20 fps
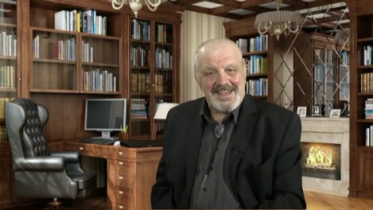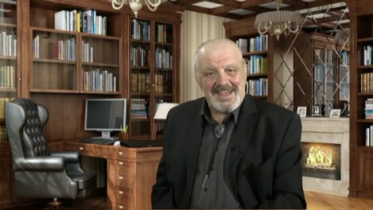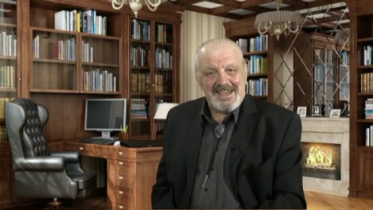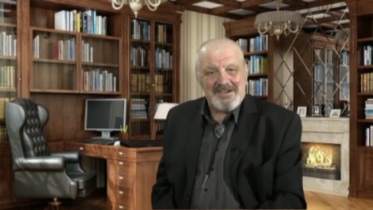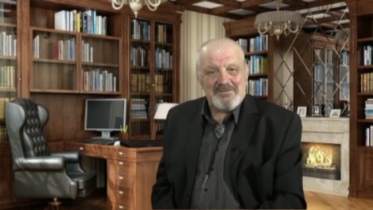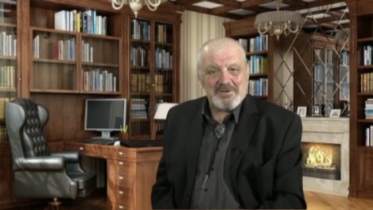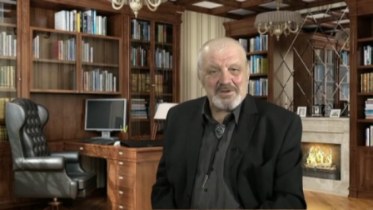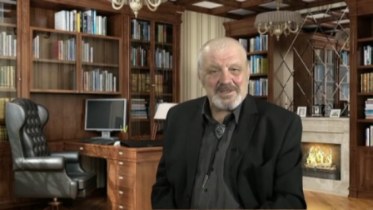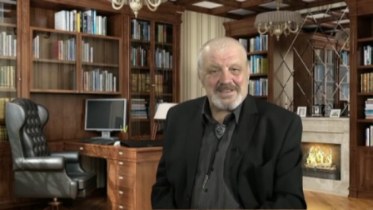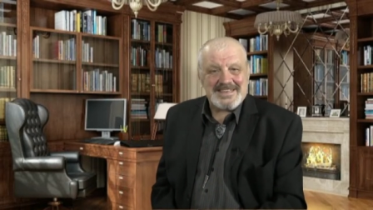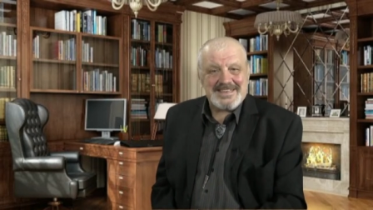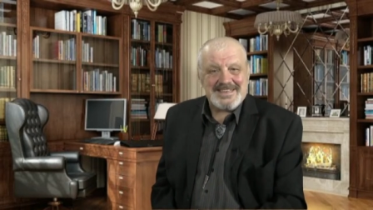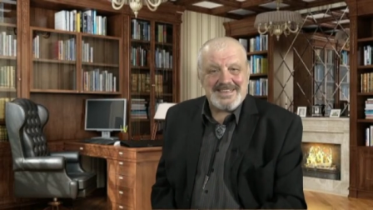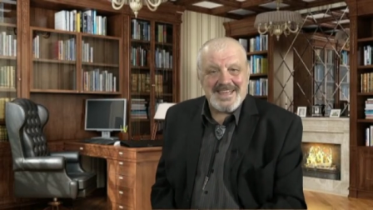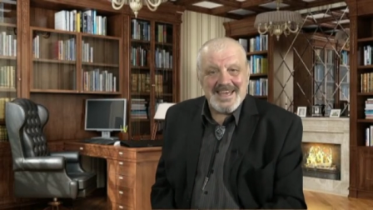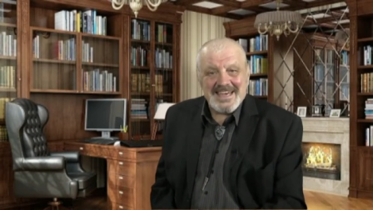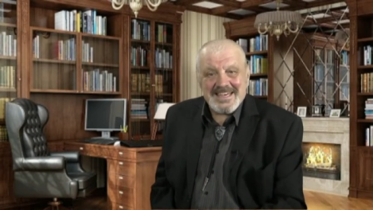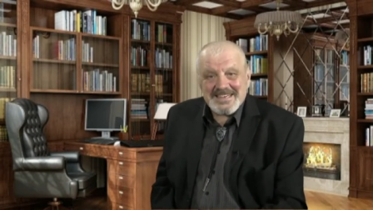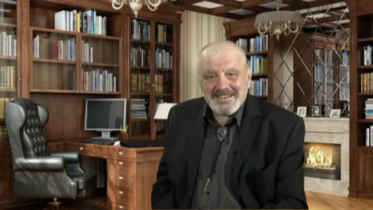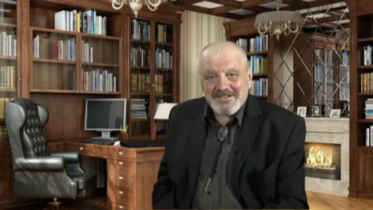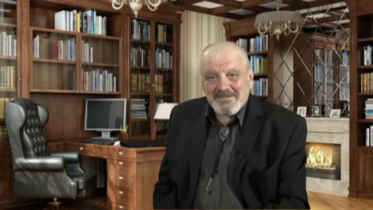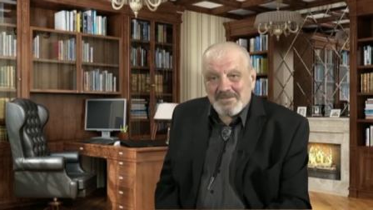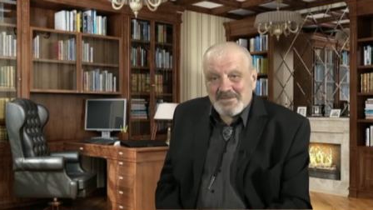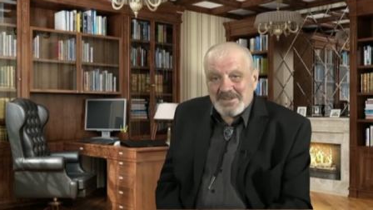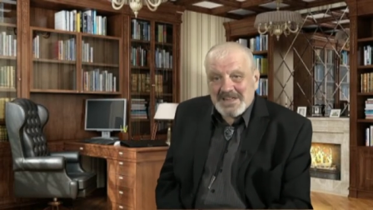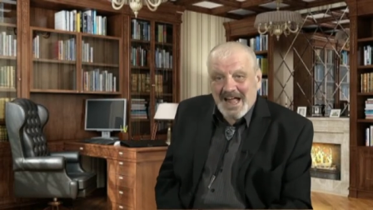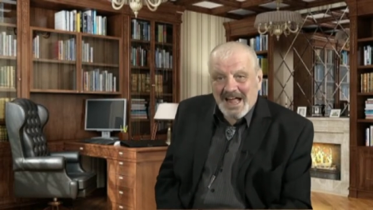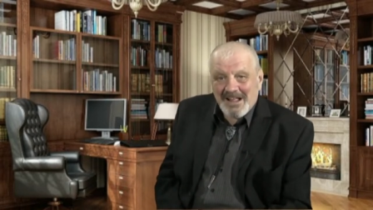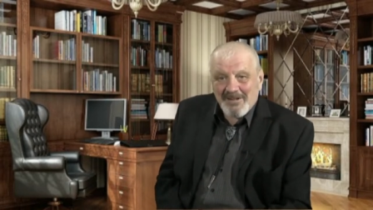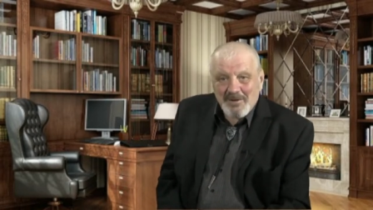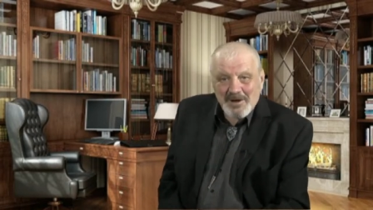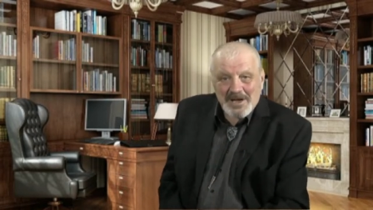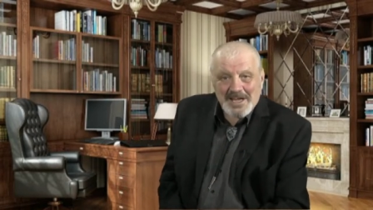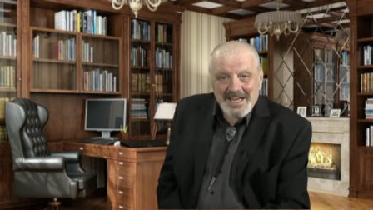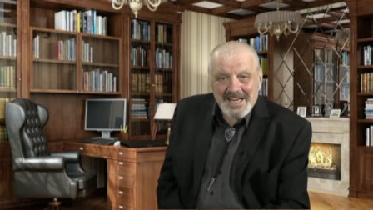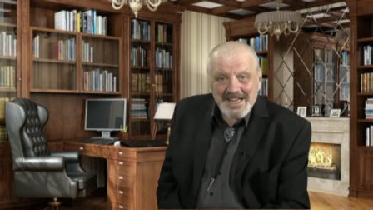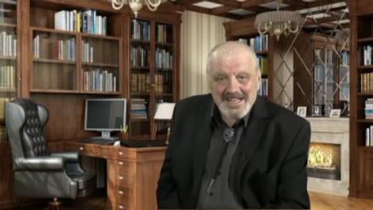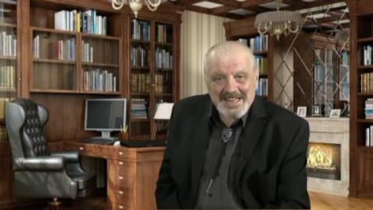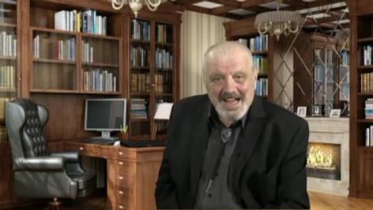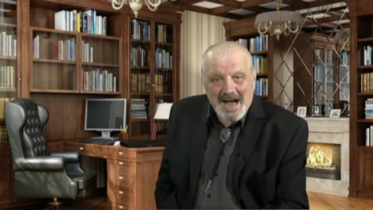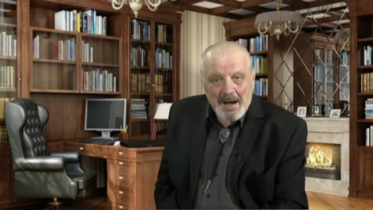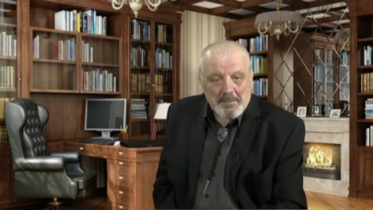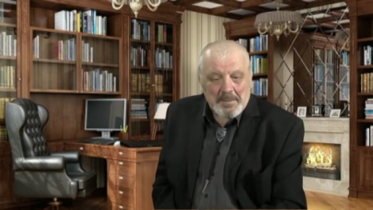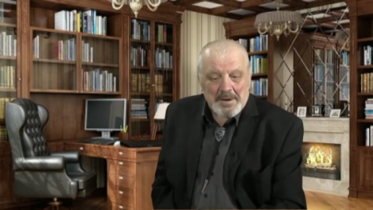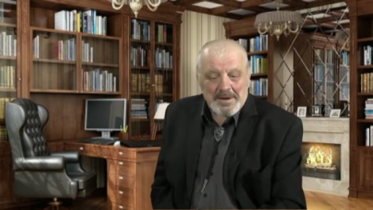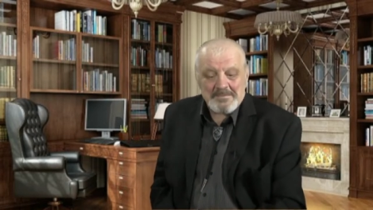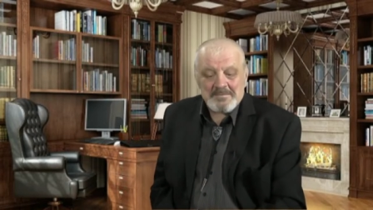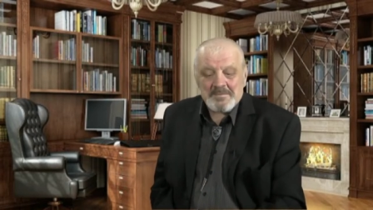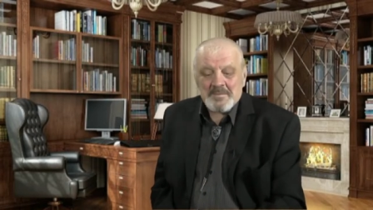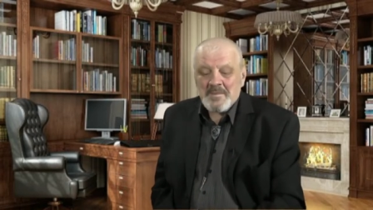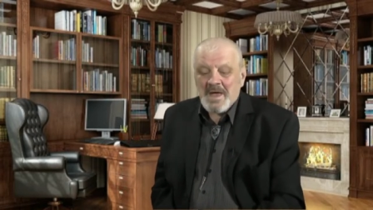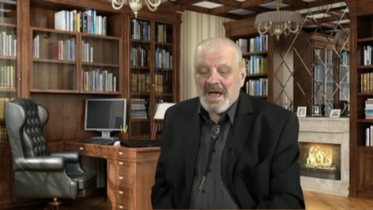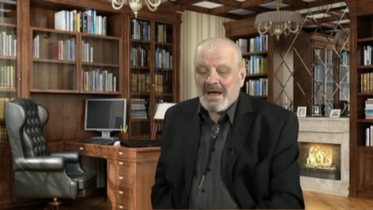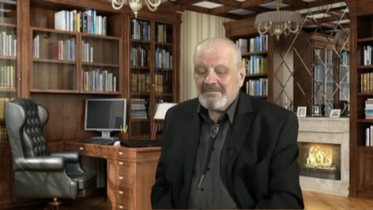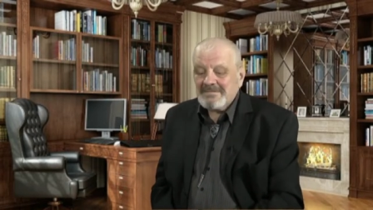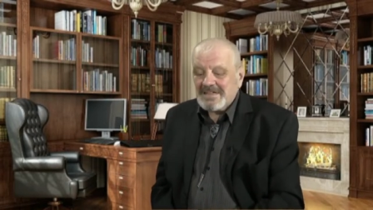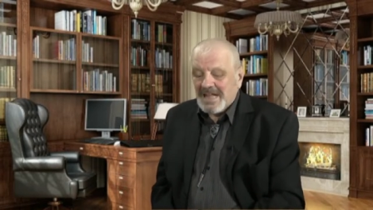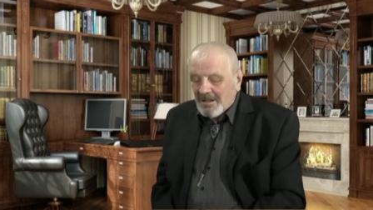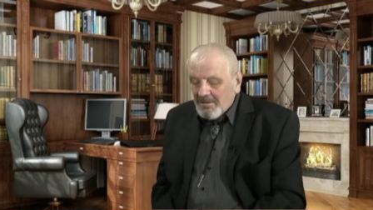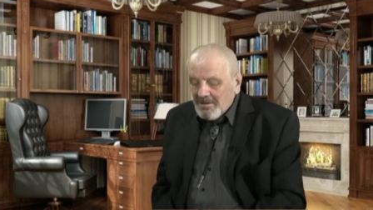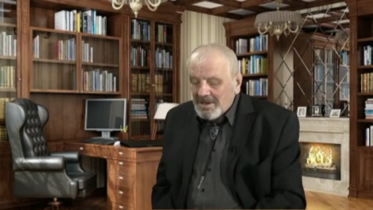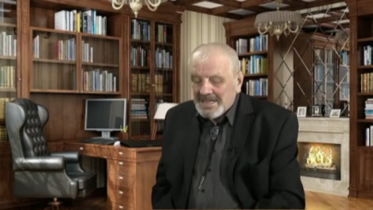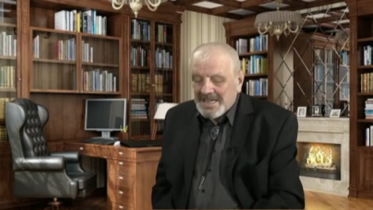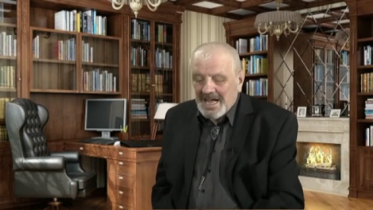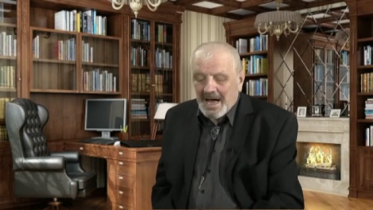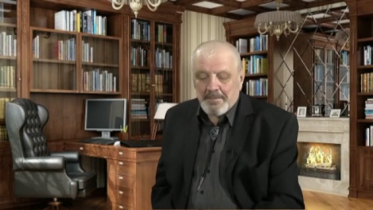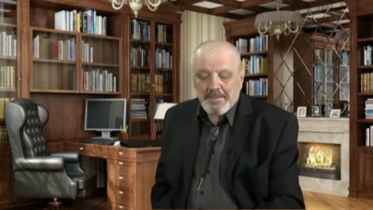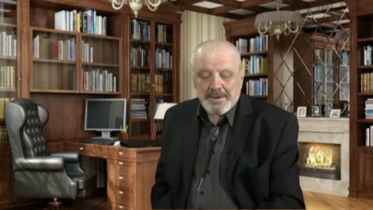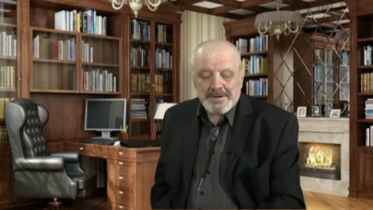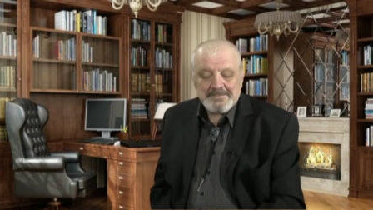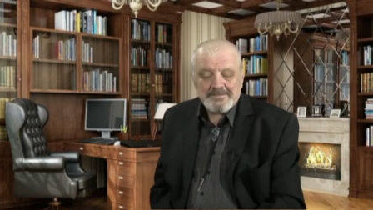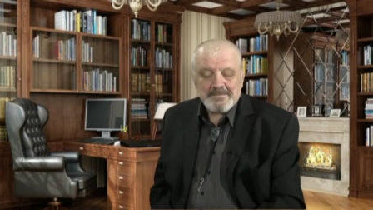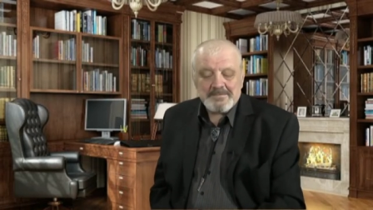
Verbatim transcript: И вот здесь второй этап. Второй этап.